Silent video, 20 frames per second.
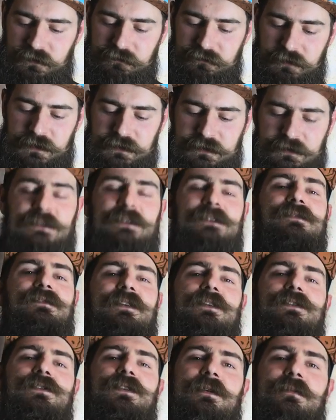Więc
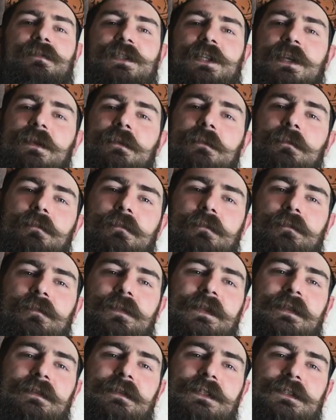stwierdziłem, że
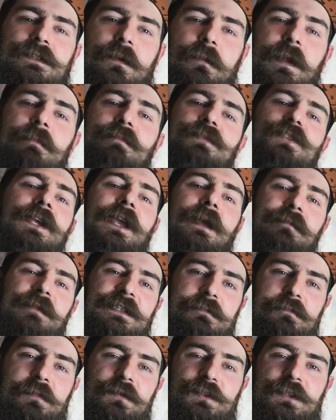zrobię przyjemne
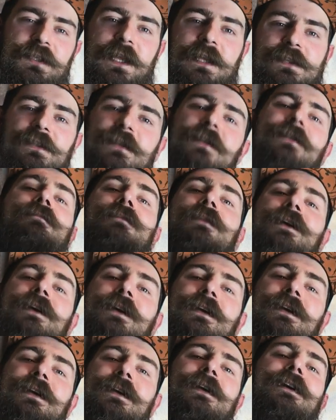z pożytecznym.
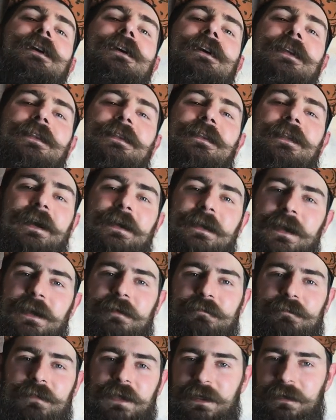
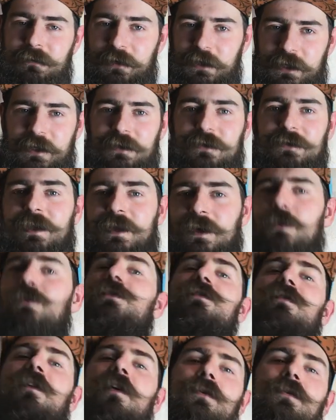Nagram harmonikę do tego
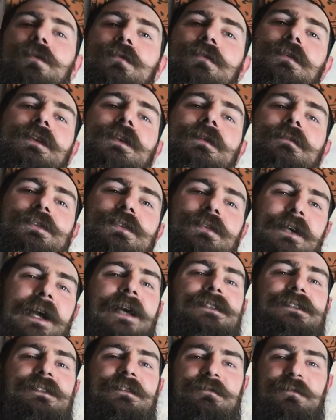utworu i przy
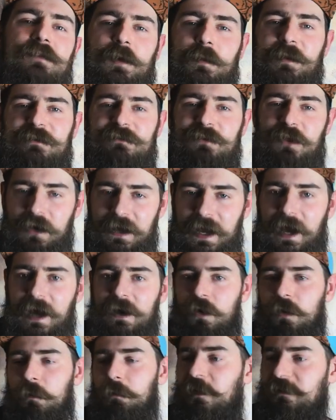okazji w formie vloga
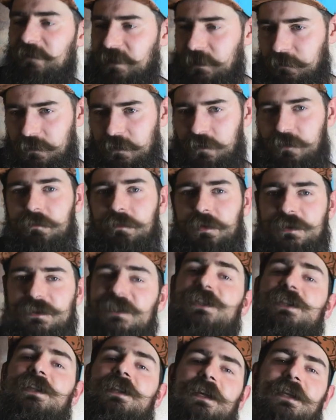opowiem o
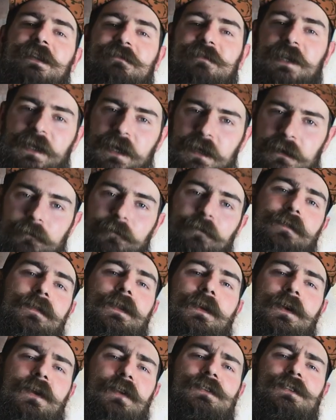procesie nagrywania.
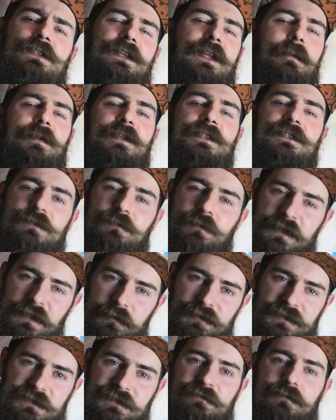Odcinek będzie
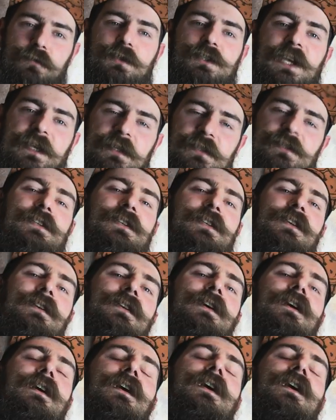składał się z dwóch części.